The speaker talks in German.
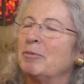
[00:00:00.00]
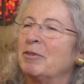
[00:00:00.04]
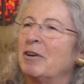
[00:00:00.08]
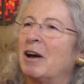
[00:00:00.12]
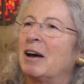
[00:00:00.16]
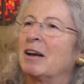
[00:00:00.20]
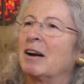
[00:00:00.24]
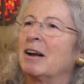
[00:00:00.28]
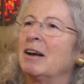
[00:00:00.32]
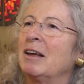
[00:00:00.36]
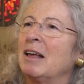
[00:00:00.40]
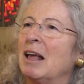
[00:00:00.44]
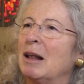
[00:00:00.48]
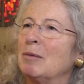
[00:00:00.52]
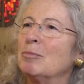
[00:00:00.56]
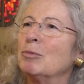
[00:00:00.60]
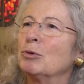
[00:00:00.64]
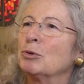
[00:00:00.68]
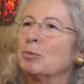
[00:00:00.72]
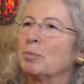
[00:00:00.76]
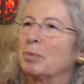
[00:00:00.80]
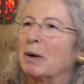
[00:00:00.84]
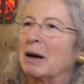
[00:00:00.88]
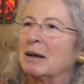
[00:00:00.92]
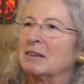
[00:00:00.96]
Pfarrer
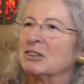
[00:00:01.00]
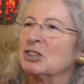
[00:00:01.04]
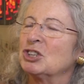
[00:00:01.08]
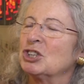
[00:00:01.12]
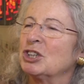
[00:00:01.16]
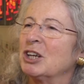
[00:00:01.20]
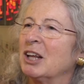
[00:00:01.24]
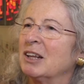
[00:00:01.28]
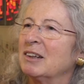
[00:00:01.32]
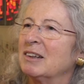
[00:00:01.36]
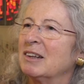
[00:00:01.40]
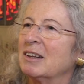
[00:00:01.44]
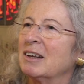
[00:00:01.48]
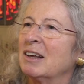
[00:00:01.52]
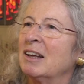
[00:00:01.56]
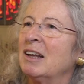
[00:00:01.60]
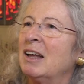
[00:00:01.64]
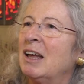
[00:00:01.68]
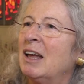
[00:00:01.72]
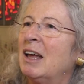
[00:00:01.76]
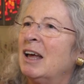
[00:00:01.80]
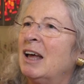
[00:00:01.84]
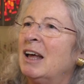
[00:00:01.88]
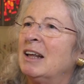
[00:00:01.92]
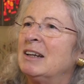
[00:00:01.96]
Helmut Brandstetter,
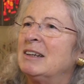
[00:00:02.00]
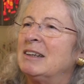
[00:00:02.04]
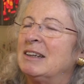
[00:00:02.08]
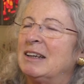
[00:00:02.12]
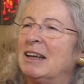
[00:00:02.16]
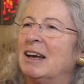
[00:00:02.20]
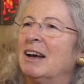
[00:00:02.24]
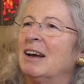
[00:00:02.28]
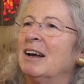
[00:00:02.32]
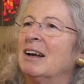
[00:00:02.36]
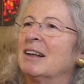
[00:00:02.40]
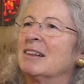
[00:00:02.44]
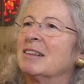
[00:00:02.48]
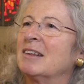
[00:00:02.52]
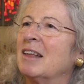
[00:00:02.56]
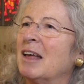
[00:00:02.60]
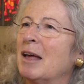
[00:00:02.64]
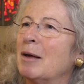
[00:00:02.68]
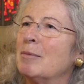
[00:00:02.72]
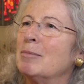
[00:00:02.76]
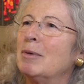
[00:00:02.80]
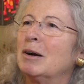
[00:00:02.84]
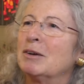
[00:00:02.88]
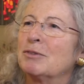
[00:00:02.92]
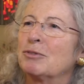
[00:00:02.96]
der hat
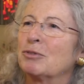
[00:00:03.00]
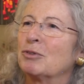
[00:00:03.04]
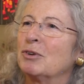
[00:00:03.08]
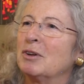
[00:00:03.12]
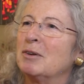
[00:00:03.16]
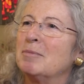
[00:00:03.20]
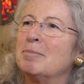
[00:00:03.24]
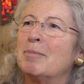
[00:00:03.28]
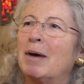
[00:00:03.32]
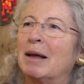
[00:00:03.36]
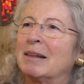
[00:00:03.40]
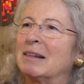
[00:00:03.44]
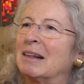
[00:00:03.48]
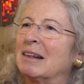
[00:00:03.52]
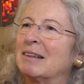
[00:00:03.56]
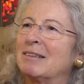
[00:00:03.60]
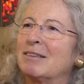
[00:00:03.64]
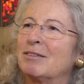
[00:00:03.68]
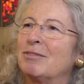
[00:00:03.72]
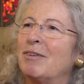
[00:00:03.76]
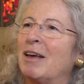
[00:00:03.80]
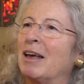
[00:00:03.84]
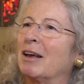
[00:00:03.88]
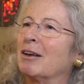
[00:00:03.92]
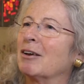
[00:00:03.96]
einmal so einen
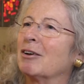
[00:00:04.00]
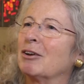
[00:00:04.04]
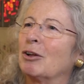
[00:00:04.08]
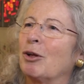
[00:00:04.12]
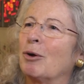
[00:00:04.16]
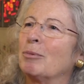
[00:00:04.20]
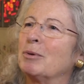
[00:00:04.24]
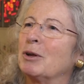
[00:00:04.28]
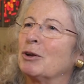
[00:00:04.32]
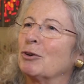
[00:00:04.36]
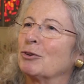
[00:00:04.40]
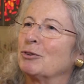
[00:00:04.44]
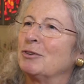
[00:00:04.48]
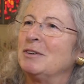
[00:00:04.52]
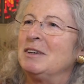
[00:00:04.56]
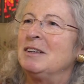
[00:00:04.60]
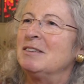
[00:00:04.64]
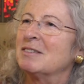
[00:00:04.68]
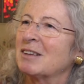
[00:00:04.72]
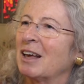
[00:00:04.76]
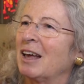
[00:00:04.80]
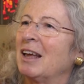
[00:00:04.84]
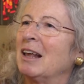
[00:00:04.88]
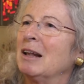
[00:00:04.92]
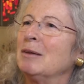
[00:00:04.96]
Mandelzweig, glaube ich, aus
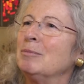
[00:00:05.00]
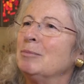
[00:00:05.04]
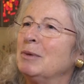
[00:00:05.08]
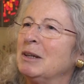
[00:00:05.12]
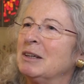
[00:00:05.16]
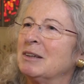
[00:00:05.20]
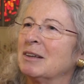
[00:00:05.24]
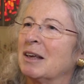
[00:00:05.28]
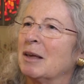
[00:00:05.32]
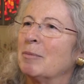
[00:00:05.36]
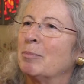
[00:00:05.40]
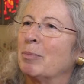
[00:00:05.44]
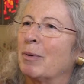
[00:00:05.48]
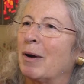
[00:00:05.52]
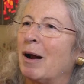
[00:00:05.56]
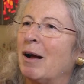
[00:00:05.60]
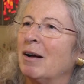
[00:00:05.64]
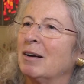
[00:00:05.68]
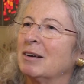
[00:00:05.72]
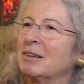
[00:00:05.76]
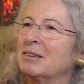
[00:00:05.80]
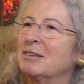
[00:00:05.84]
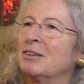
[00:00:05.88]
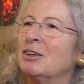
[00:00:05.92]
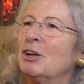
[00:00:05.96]
Israel
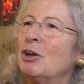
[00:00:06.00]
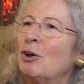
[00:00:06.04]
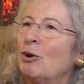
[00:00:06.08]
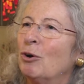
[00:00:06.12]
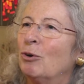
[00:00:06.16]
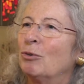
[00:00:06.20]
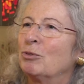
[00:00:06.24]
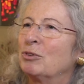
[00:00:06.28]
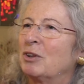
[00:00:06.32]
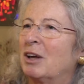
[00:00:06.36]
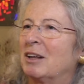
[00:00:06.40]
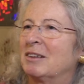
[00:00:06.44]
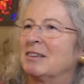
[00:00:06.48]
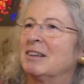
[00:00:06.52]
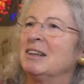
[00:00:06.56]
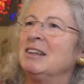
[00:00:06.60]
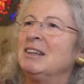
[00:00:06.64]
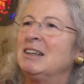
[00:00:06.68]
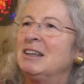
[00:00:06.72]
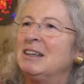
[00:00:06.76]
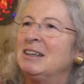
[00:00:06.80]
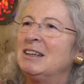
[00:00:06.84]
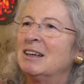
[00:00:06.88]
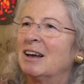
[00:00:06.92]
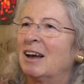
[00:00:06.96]
mitgebracht und hat
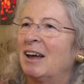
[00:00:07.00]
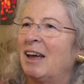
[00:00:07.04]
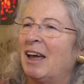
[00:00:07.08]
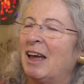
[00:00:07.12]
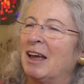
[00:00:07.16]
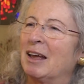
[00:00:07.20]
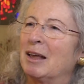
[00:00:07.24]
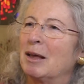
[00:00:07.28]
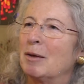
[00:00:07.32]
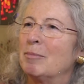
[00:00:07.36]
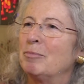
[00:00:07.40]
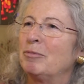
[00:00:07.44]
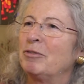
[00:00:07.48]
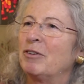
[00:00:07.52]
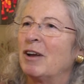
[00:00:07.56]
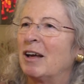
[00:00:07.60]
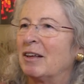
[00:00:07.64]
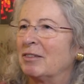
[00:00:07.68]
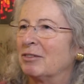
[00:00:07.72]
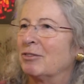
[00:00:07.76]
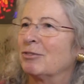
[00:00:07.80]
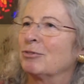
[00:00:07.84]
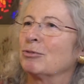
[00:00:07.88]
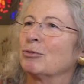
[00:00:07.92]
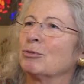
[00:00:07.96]
den hier
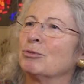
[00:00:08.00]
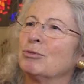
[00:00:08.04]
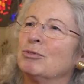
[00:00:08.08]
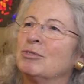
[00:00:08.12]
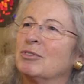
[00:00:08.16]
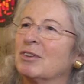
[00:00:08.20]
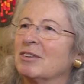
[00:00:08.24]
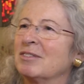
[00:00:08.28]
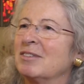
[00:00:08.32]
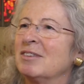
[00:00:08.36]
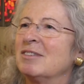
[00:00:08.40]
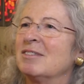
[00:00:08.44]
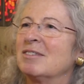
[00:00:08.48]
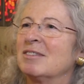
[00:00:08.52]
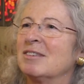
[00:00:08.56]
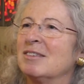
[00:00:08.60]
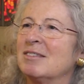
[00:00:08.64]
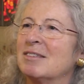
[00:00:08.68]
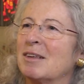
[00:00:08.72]
eingepflanzt und das ist